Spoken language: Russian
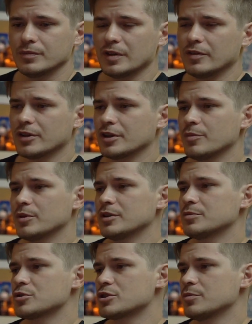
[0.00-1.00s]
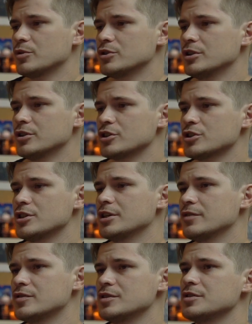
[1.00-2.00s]
Наверное, потому что мой день
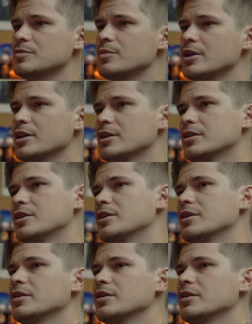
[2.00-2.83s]
рождения в сентябре